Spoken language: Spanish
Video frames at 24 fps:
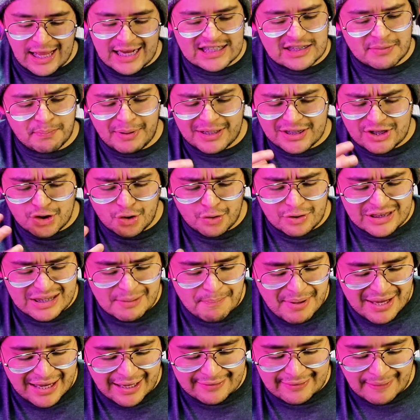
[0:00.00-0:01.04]
expresión
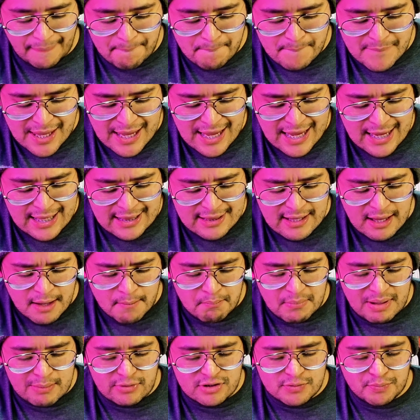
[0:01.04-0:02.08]
típica también,
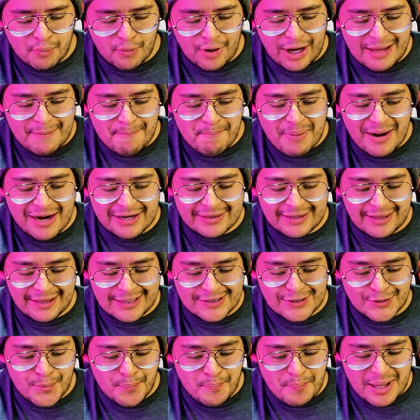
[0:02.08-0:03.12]
vemos por ahí parte de
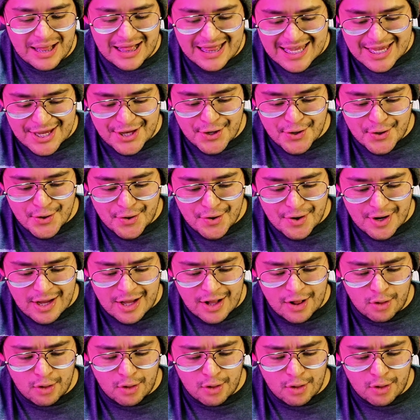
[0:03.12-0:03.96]
su pelillo,